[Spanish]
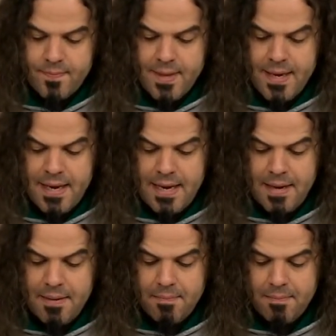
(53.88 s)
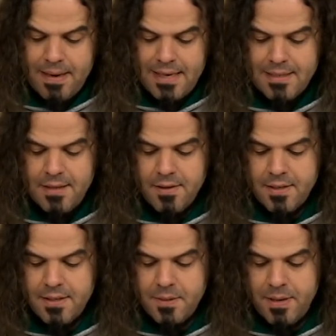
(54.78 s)
eh, varias
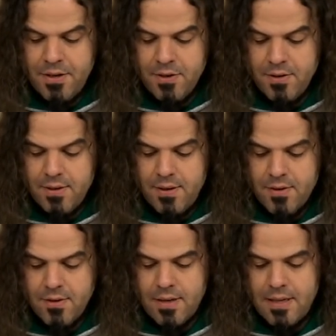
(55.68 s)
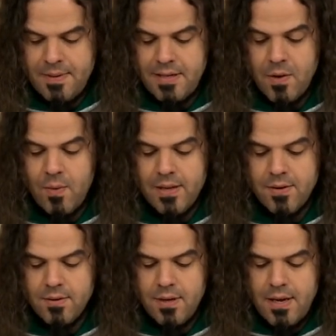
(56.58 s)
ediciones en español, concretamente
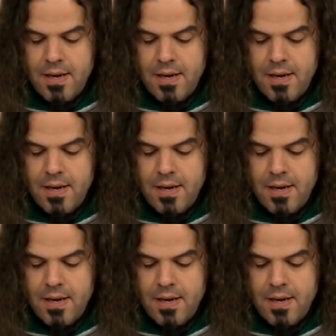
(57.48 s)
cuatro,